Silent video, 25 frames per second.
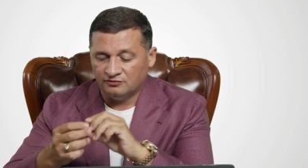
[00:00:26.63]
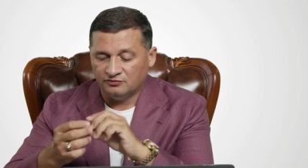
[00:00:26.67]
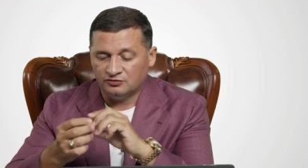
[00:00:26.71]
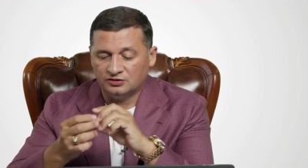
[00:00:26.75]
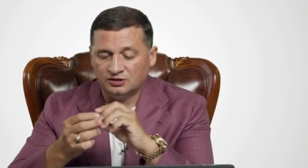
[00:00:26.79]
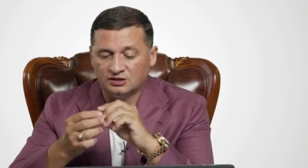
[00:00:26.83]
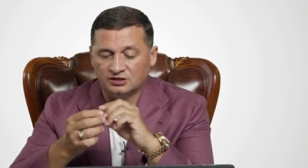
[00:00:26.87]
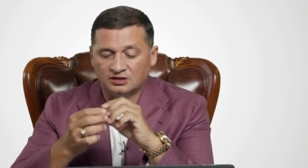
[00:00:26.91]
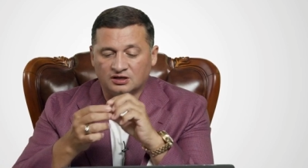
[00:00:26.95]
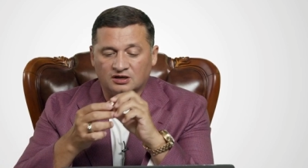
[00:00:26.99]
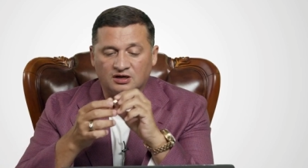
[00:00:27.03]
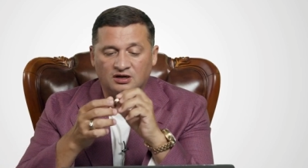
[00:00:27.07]

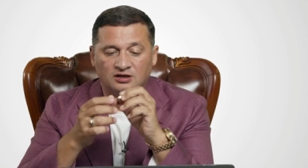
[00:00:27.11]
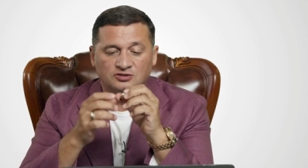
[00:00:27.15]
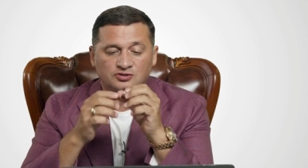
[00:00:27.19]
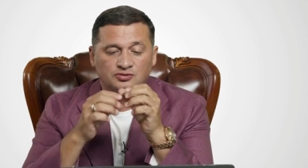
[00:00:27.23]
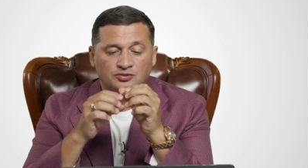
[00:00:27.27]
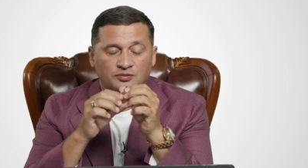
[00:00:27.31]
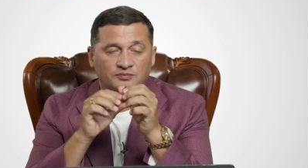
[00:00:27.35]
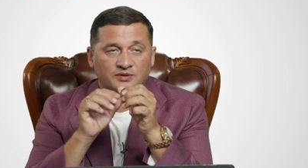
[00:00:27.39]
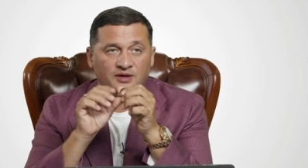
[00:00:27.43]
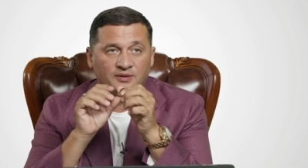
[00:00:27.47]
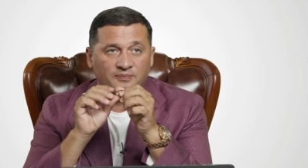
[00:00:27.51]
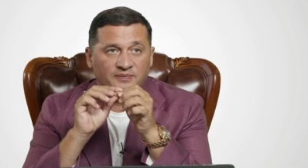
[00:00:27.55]
Вот это
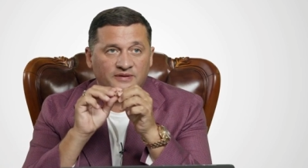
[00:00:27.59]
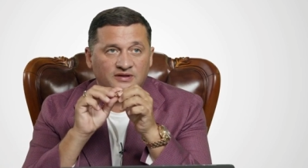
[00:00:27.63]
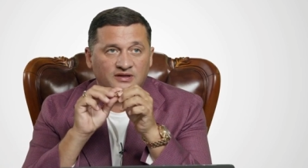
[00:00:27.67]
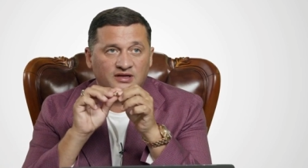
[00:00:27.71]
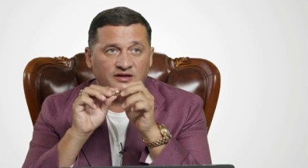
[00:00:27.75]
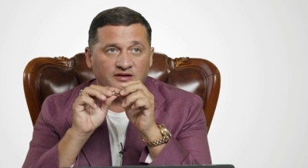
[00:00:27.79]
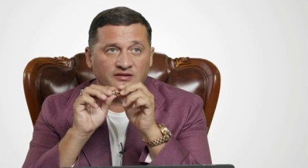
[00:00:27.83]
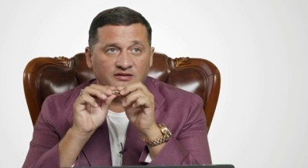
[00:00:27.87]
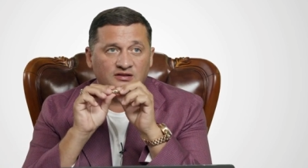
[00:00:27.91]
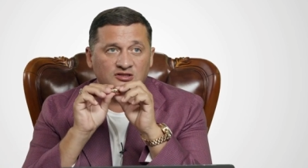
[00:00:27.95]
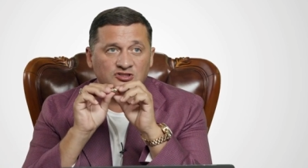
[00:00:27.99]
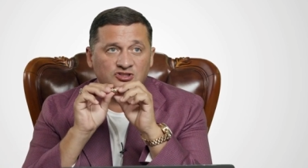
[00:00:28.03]
кольцо мне
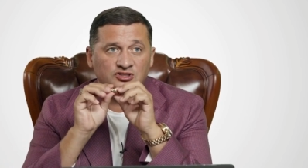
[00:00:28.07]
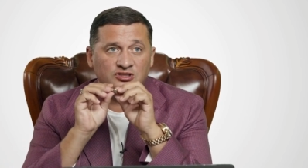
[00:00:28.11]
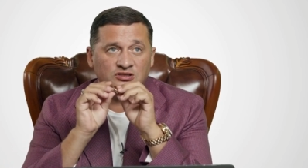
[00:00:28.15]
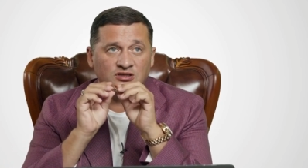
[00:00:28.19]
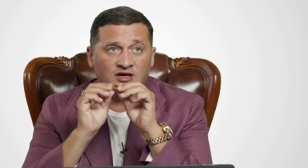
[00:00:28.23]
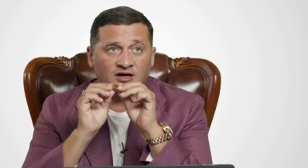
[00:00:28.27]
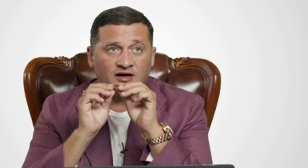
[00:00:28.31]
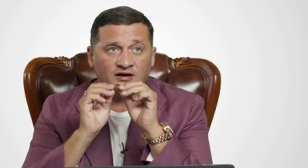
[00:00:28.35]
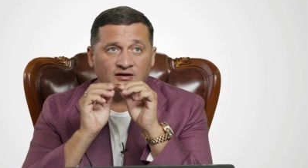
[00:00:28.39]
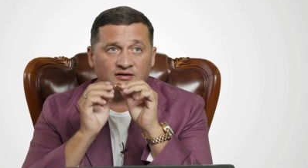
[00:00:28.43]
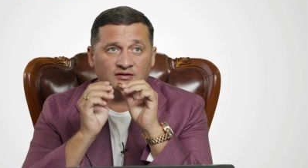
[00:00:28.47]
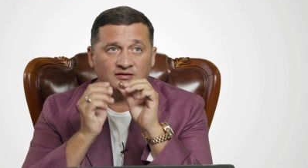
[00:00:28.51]
подарила
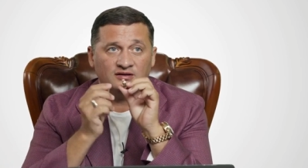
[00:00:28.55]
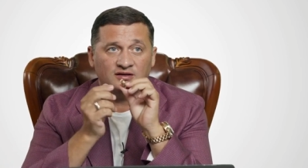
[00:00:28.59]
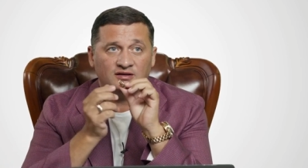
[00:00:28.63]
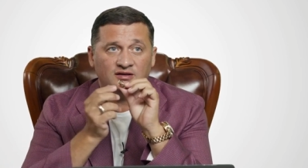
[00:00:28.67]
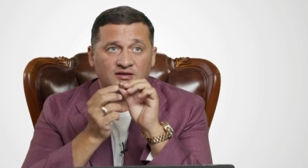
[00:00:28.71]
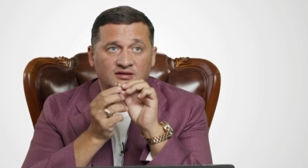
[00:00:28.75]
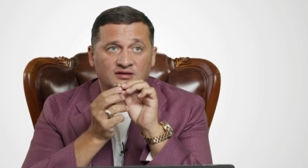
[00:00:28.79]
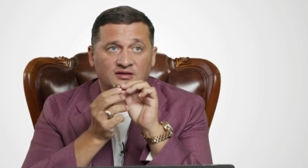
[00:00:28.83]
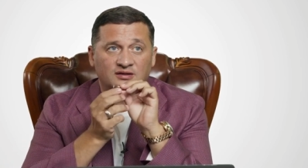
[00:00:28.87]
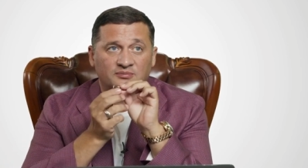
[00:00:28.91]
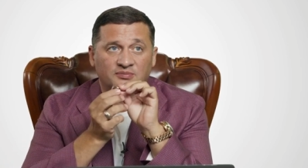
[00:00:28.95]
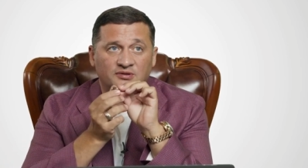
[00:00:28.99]
жена,
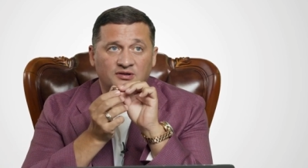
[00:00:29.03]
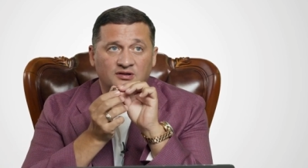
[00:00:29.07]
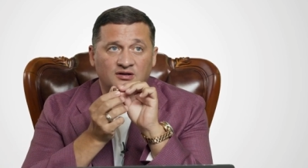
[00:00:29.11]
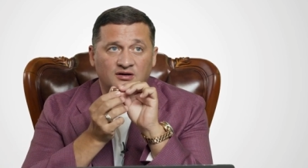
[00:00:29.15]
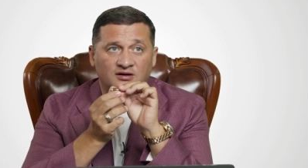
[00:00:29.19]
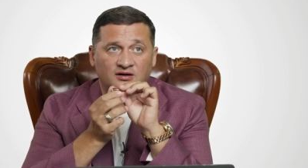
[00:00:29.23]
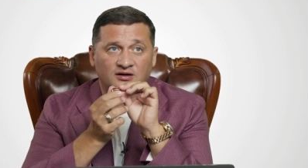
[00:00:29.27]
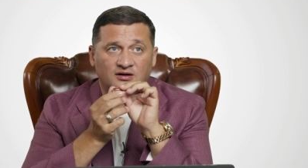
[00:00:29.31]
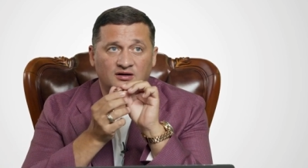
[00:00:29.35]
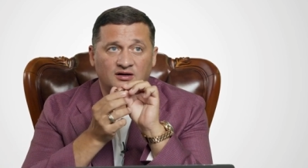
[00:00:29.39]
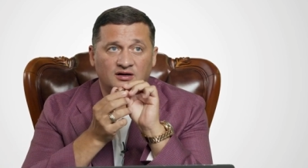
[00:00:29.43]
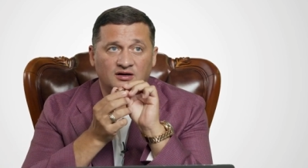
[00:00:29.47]
и это
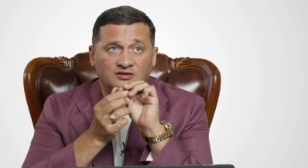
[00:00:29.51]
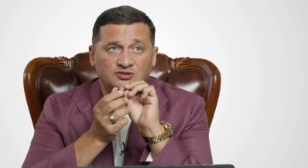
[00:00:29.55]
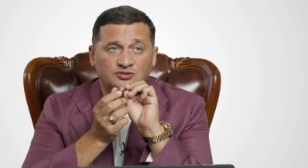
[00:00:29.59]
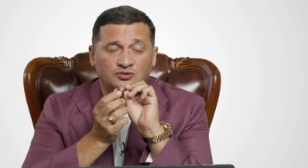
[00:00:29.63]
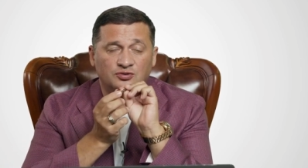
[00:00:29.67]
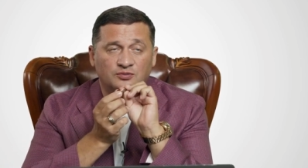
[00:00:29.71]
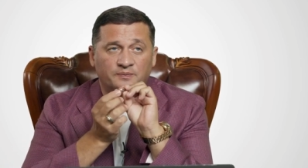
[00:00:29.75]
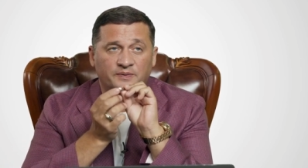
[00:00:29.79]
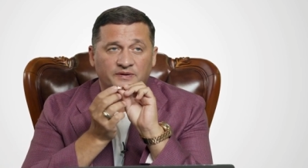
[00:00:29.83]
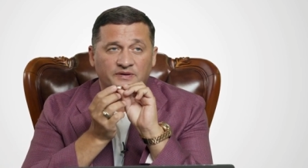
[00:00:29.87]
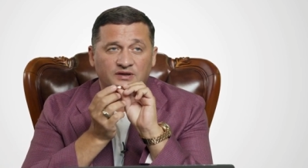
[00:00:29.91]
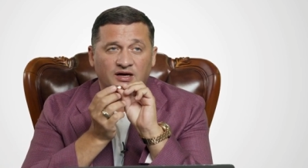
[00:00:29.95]
было
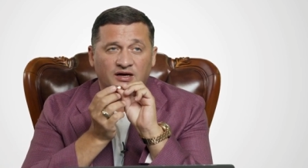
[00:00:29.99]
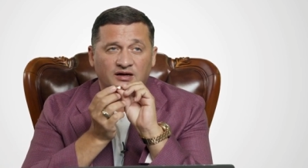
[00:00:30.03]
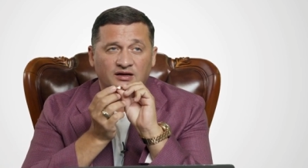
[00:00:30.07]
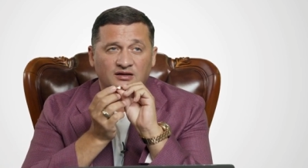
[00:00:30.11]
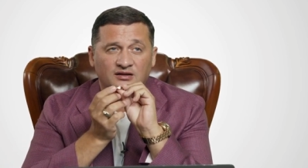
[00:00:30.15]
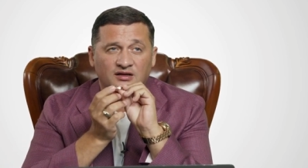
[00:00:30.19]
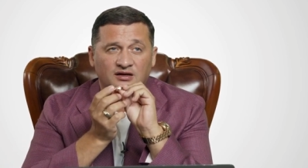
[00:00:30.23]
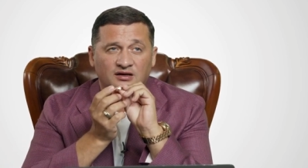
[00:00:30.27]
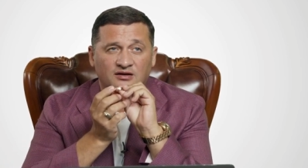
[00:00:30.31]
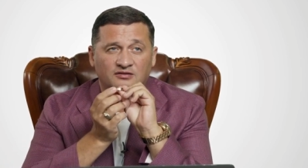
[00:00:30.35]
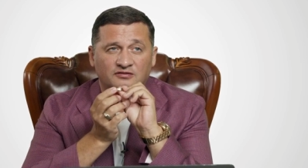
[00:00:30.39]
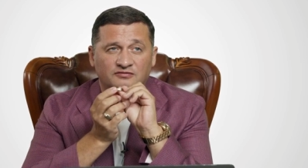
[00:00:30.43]
кольцо,
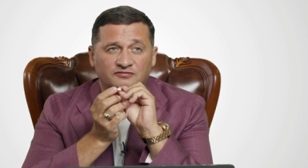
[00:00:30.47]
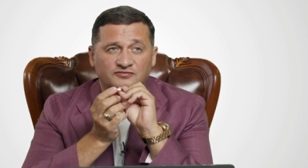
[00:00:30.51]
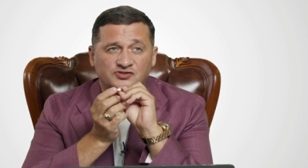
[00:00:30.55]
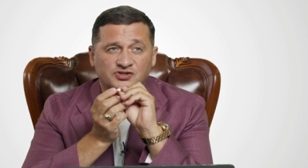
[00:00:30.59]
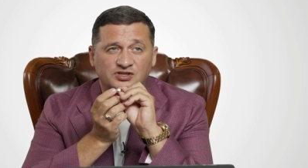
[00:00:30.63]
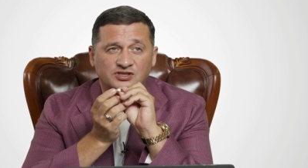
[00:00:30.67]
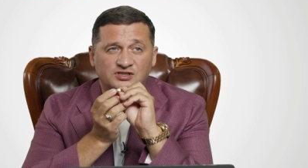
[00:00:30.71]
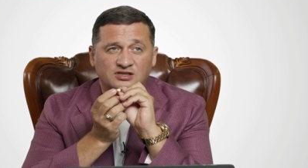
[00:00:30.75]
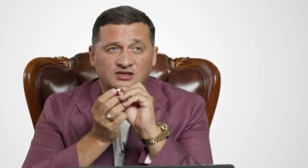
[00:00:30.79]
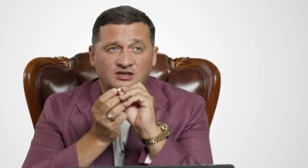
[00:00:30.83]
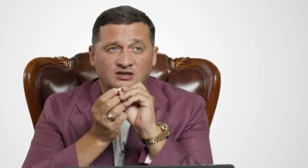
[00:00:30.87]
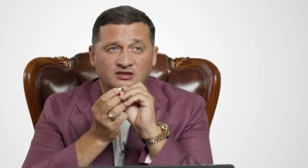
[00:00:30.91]
подаренное в
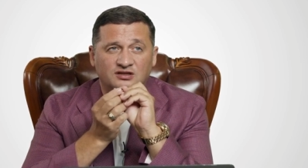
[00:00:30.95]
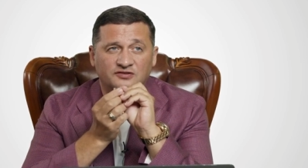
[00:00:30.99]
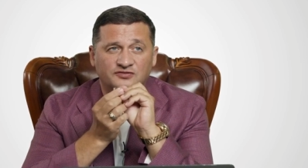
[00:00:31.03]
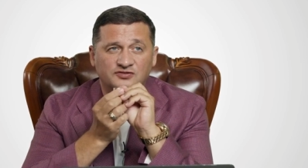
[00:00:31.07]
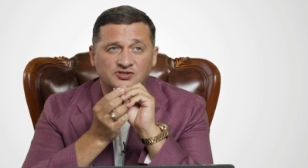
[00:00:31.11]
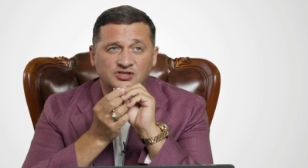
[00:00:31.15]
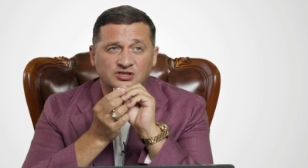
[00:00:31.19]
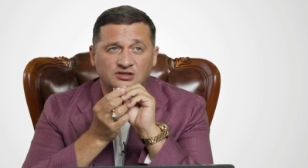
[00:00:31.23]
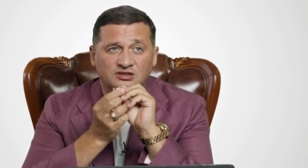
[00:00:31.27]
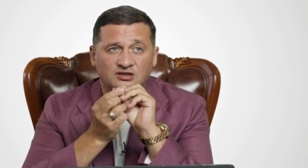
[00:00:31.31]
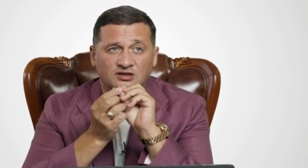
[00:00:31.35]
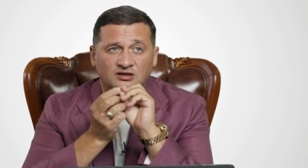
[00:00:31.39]
честь
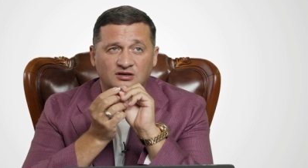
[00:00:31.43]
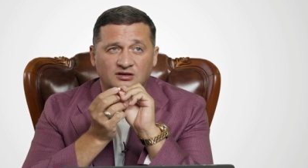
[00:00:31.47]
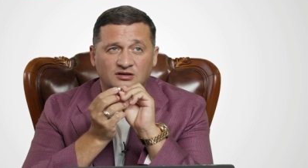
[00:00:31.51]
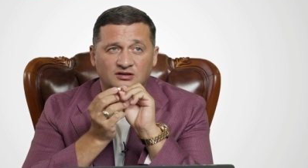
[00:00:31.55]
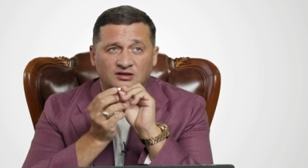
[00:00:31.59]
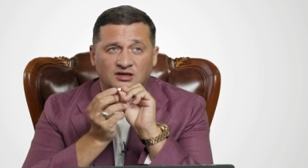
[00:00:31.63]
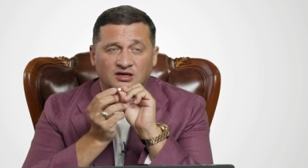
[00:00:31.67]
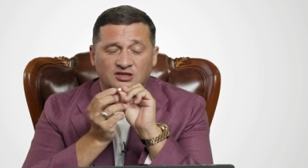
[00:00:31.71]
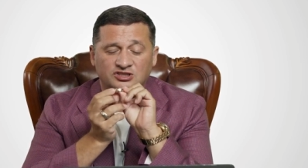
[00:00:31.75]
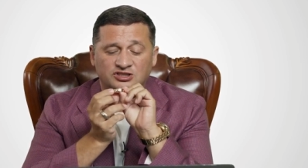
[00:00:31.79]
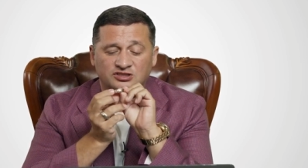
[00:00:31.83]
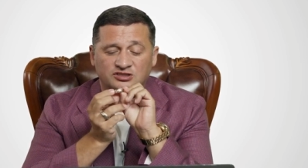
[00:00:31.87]
годовщины
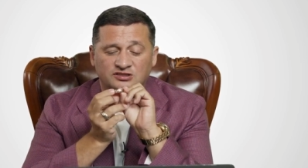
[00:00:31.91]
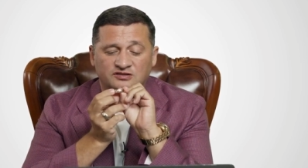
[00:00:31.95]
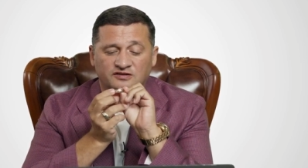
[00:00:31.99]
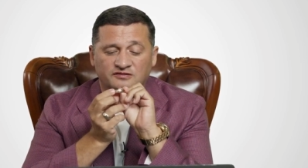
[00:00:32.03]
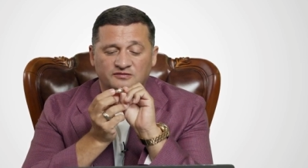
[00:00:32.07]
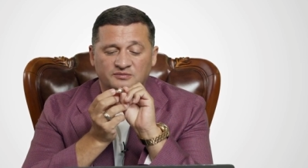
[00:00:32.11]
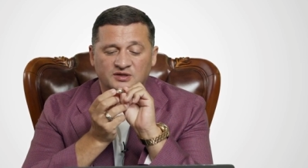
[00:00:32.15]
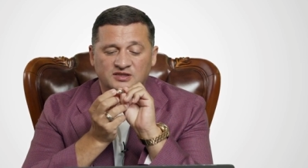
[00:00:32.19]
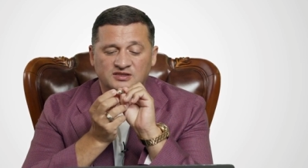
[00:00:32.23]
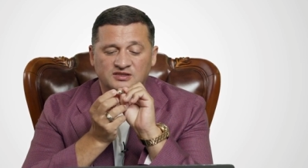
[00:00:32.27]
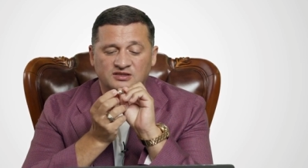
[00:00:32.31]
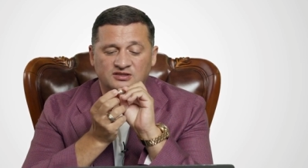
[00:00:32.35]
нашей
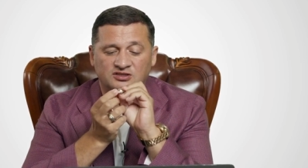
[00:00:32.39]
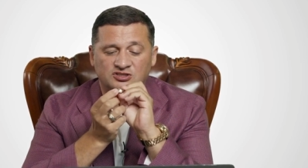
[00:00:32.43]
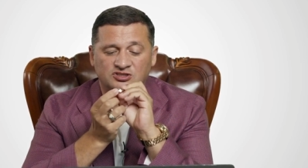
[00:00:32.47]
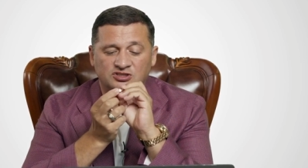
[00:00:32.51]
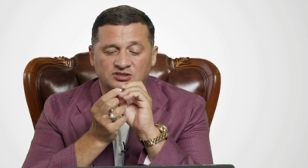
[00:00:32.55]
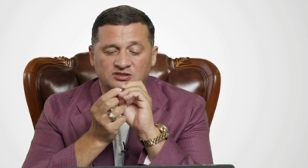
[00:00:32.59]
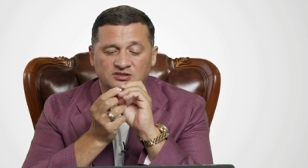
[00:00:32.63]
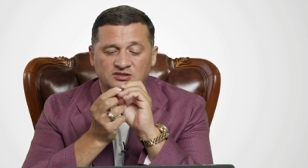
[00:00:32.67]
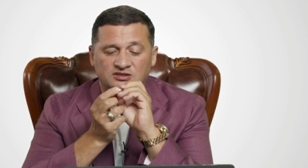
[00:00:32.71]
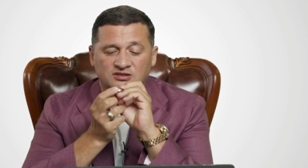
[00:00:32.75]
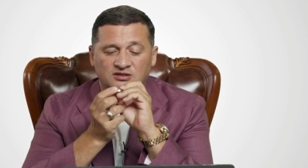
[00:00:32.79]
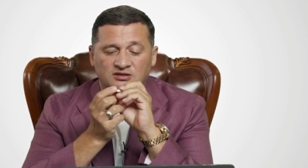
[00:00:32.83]
совместной
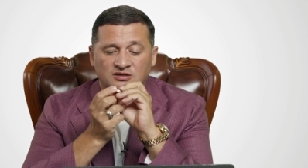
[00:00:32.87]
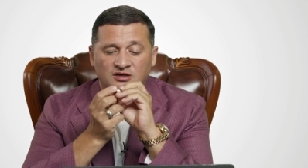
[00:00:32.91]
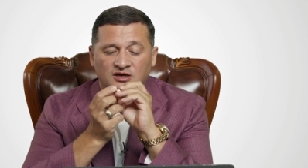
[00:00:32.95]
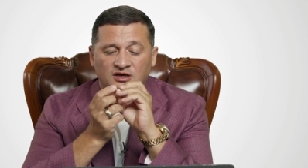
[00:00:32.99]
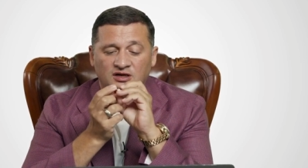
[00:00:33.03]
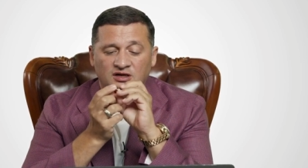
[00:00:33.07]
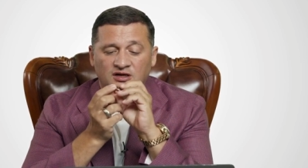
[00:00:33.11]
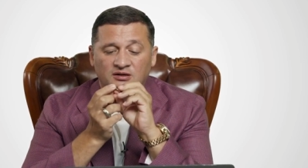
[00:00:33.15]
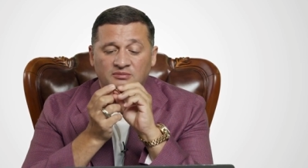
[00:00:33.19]
жизни.